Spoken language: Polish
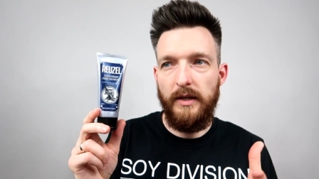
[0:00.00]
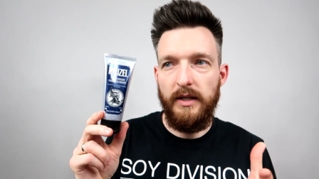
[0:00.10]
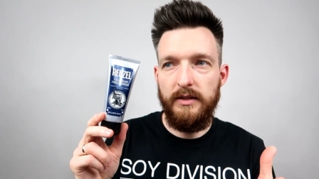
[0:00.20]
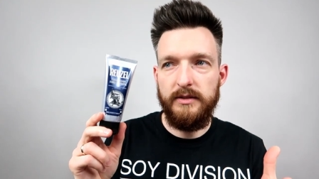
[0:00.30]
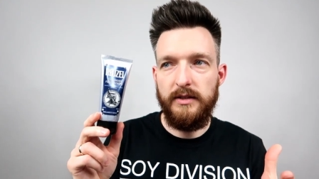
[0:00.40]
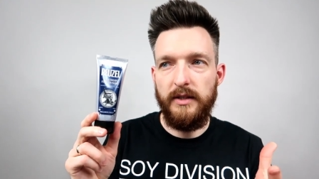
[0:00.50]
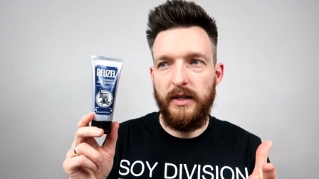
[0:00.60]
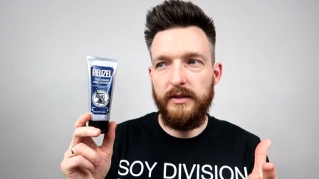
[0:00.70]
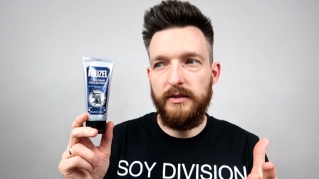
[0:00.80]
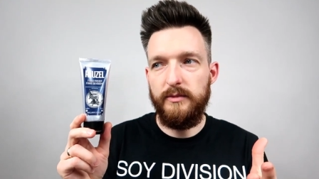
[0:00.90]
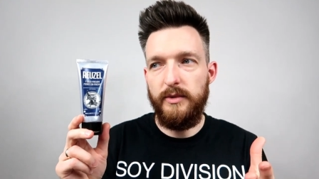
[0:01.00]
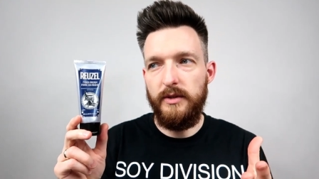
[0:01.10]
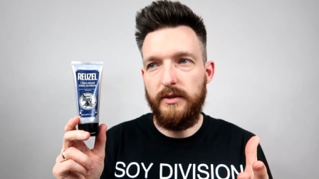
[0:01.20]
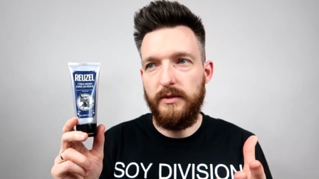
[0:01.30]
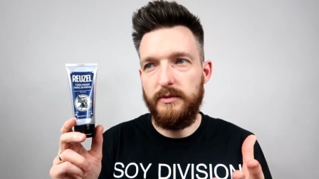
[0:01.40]
leisty, ani
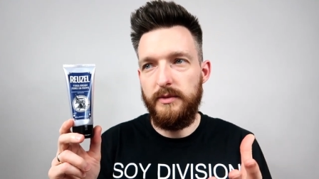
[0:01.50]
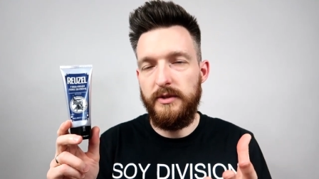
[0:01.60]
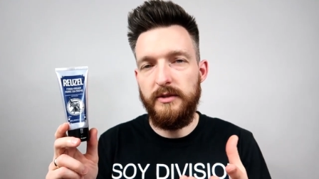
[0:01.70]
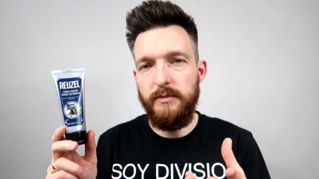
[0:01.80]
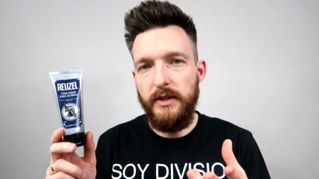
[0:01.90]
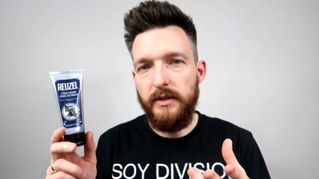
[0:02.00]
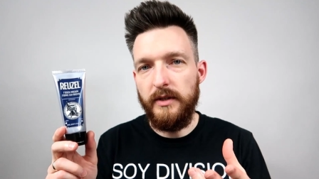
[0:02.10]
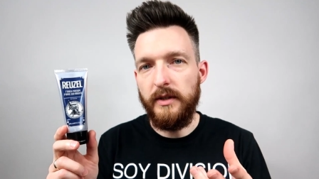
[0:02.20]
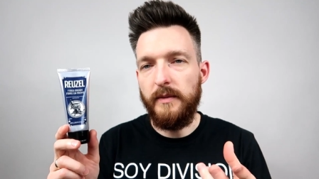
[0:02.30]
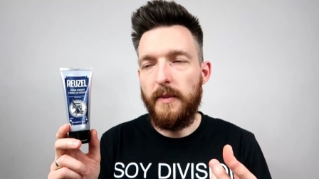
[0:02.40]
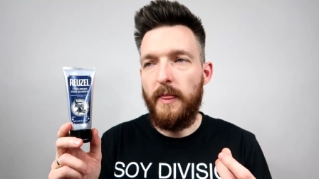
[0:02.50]
zbyt, zbyt zbity.